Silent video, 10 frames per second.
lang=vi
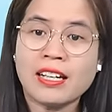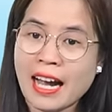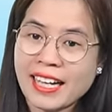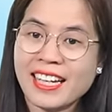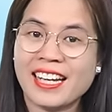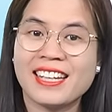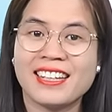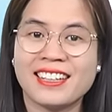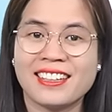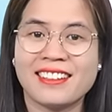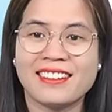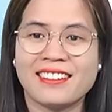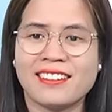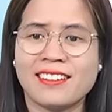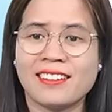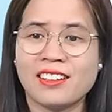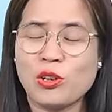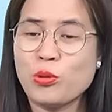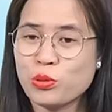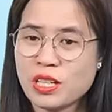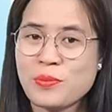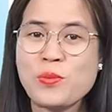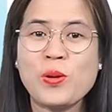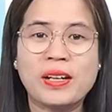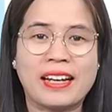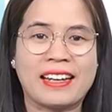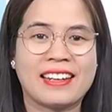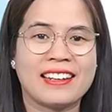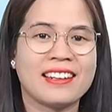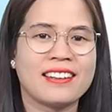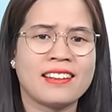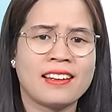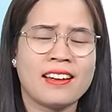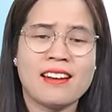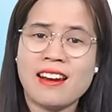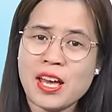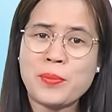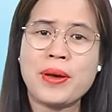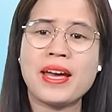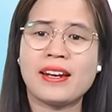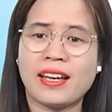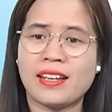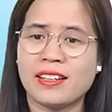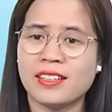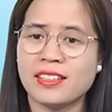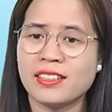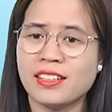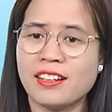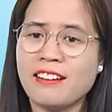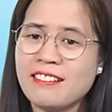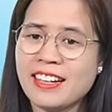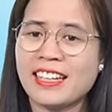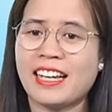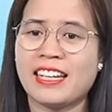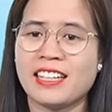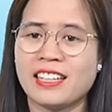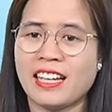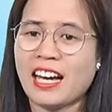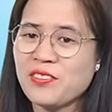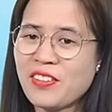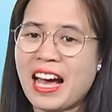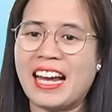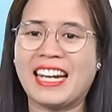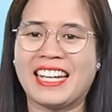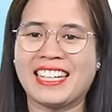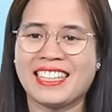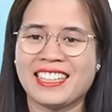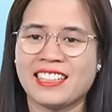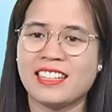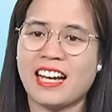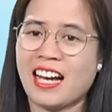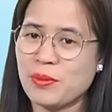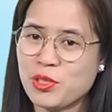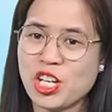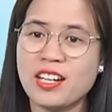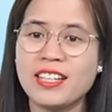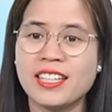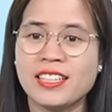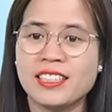cãi này ngủ dậy muộn này lề mề này lười này ăn vạ này ham chơi